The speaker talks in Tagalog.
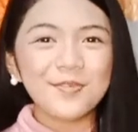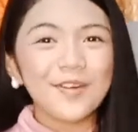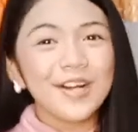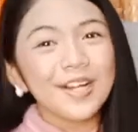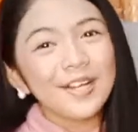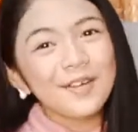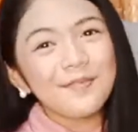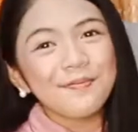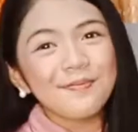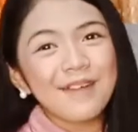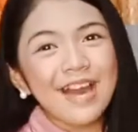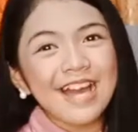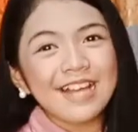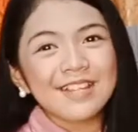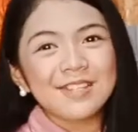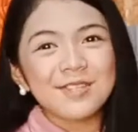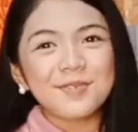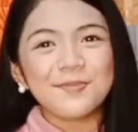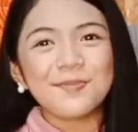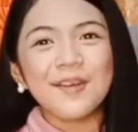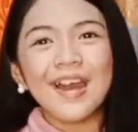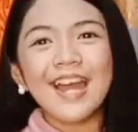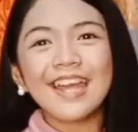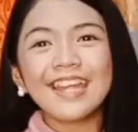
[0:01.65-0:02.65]
Welcome back
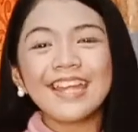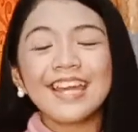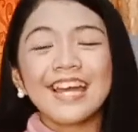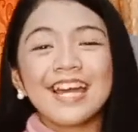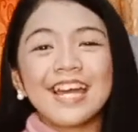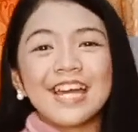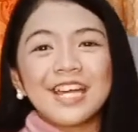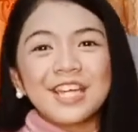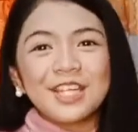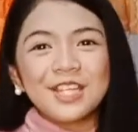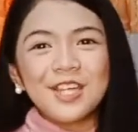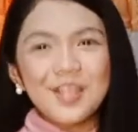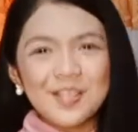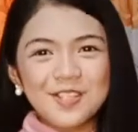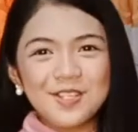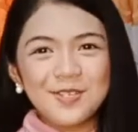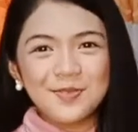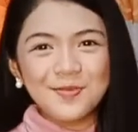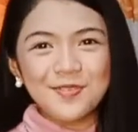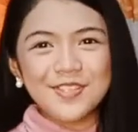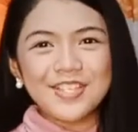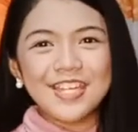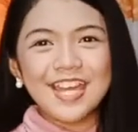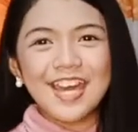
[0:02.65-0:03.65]
to my
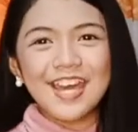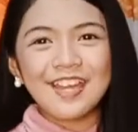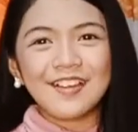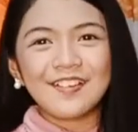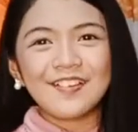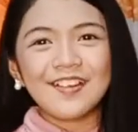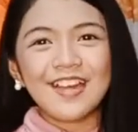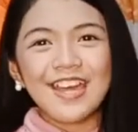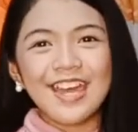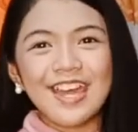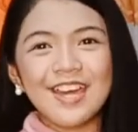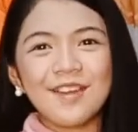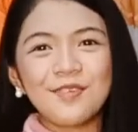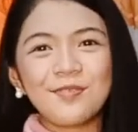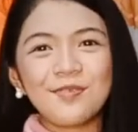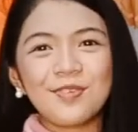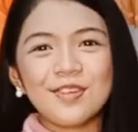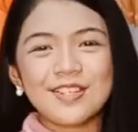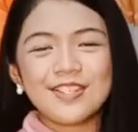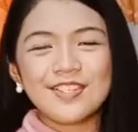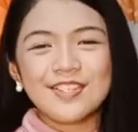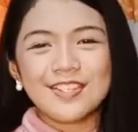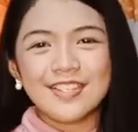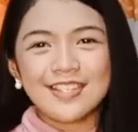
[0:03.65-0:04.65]
YouTube channel. And
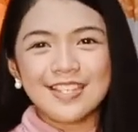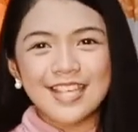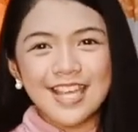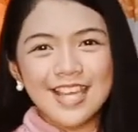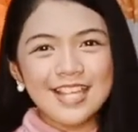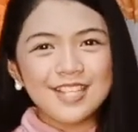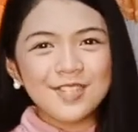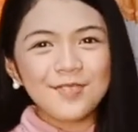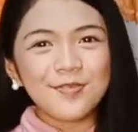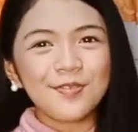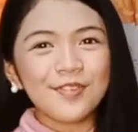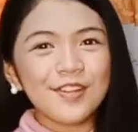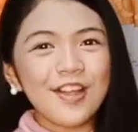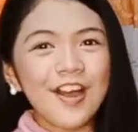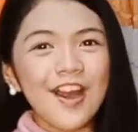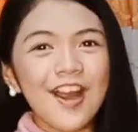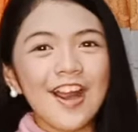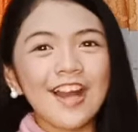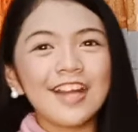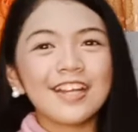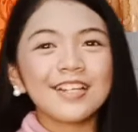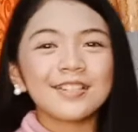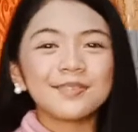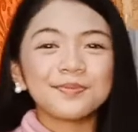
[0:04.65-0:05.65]
for today's
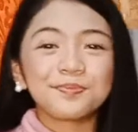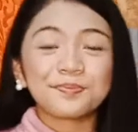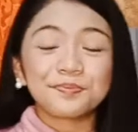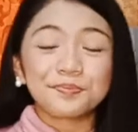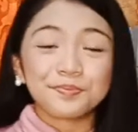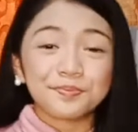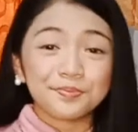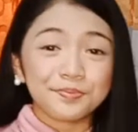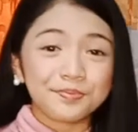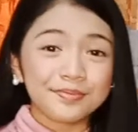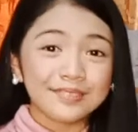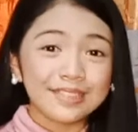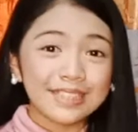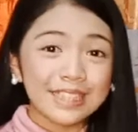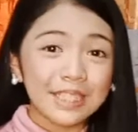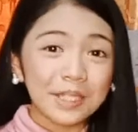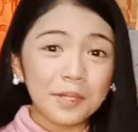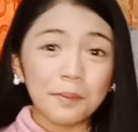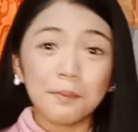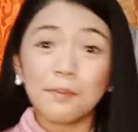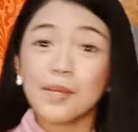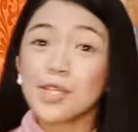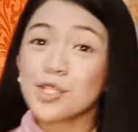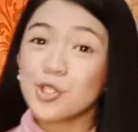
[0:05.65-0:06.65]
vlog,
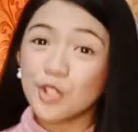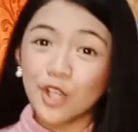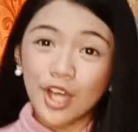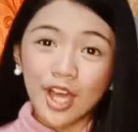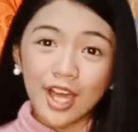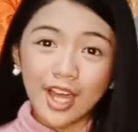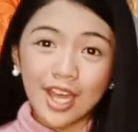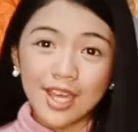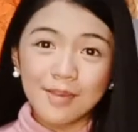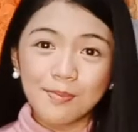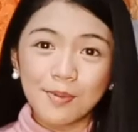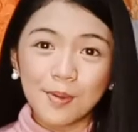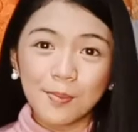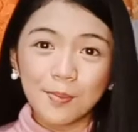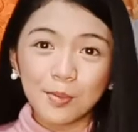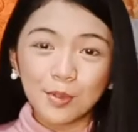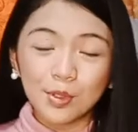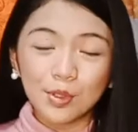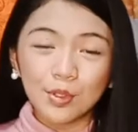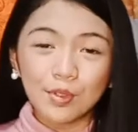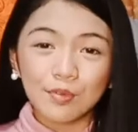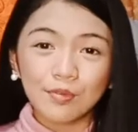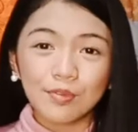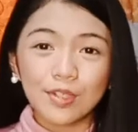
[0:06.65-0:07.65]
medyo kakaiba po
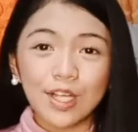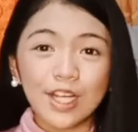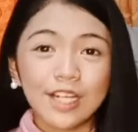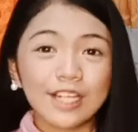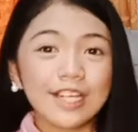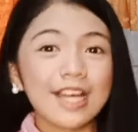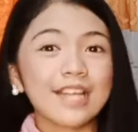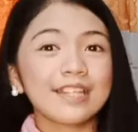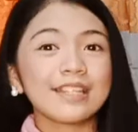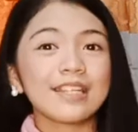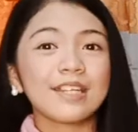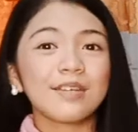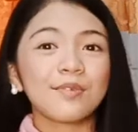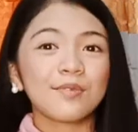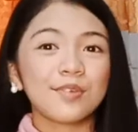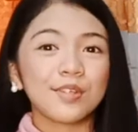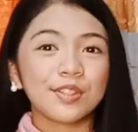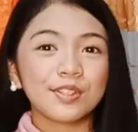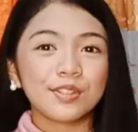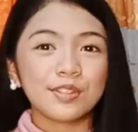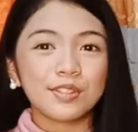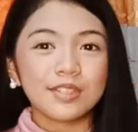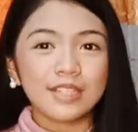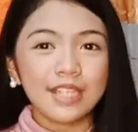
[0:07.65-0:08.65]
tong vlog natin for
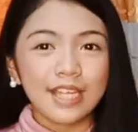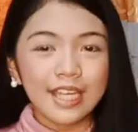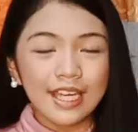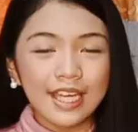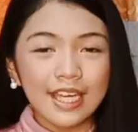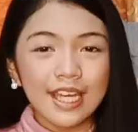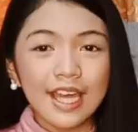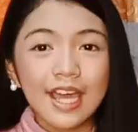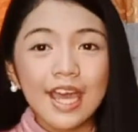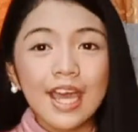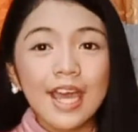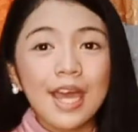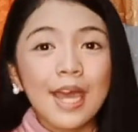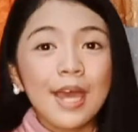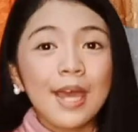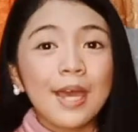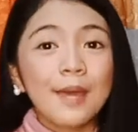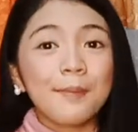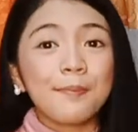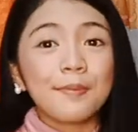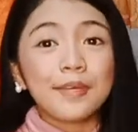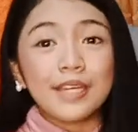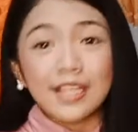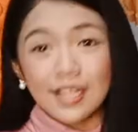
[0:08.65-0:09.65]
today
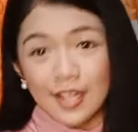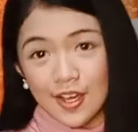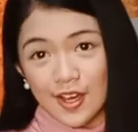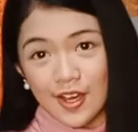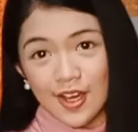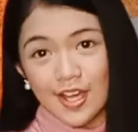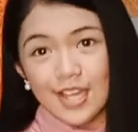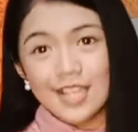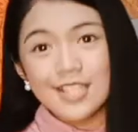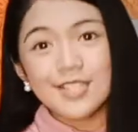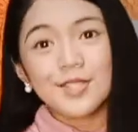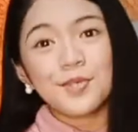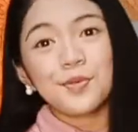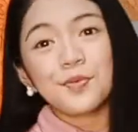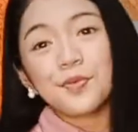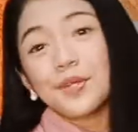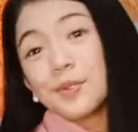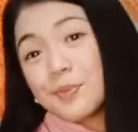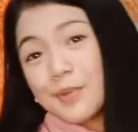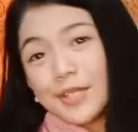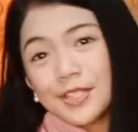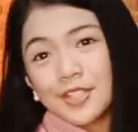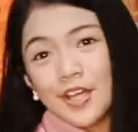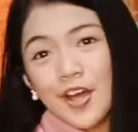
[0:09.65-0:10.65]
because
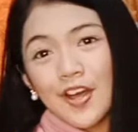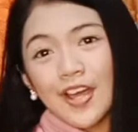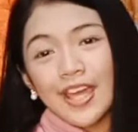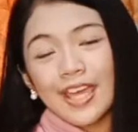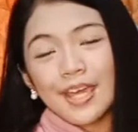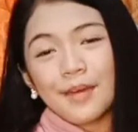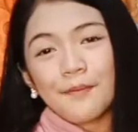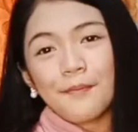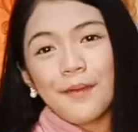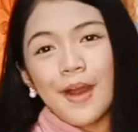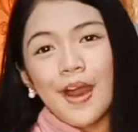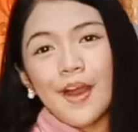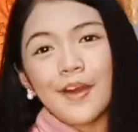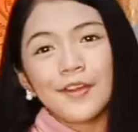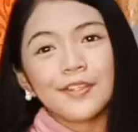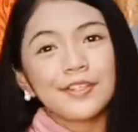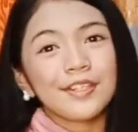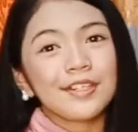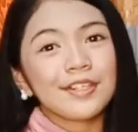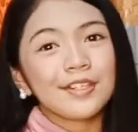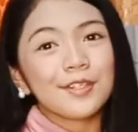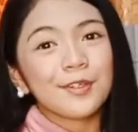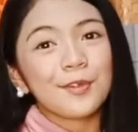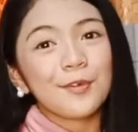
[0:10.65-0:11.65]
we'll be talking about
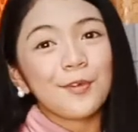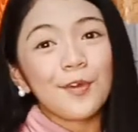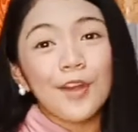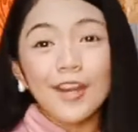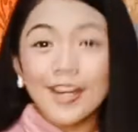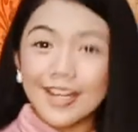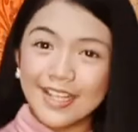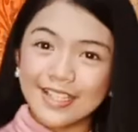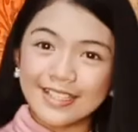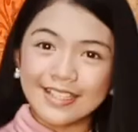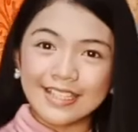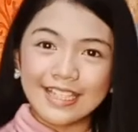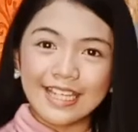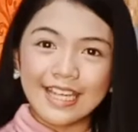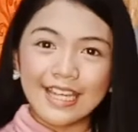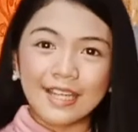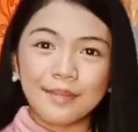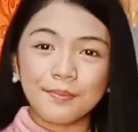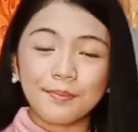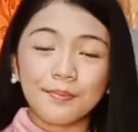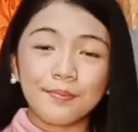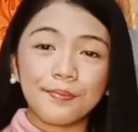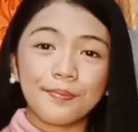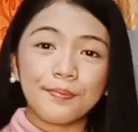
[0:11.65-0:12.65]

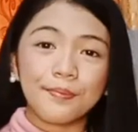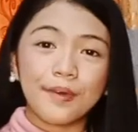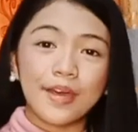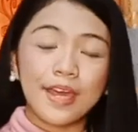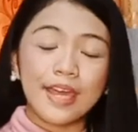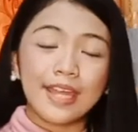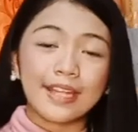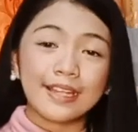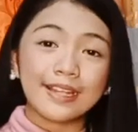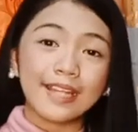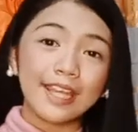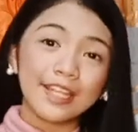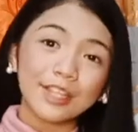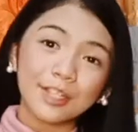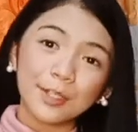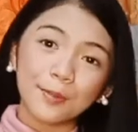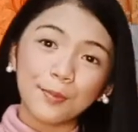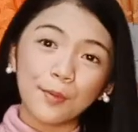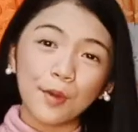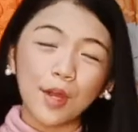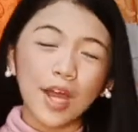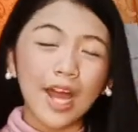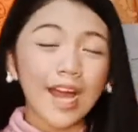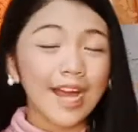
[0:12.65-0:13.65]
quarantine. And later
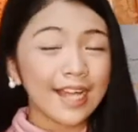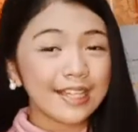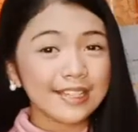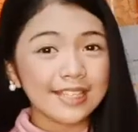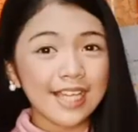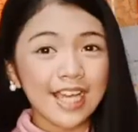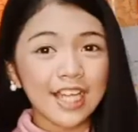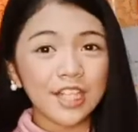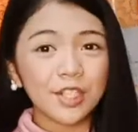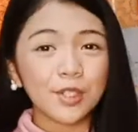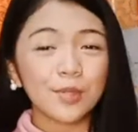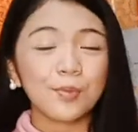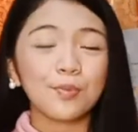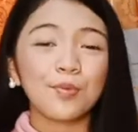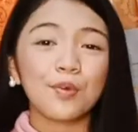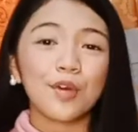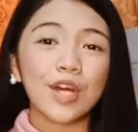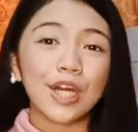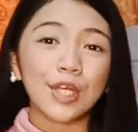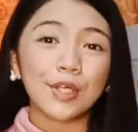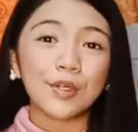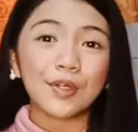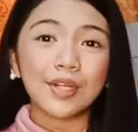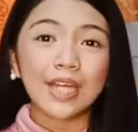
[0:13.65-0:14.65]
po kakantahin ko po
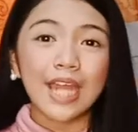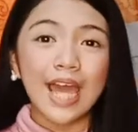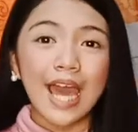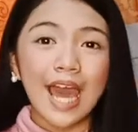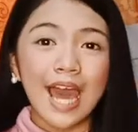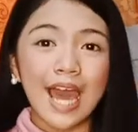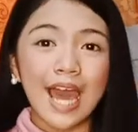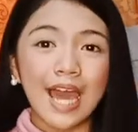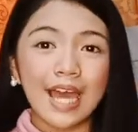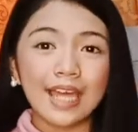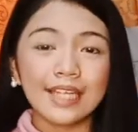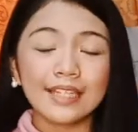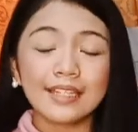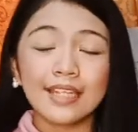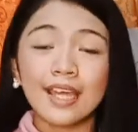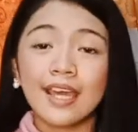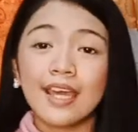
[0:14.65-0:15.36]
kayong lahat.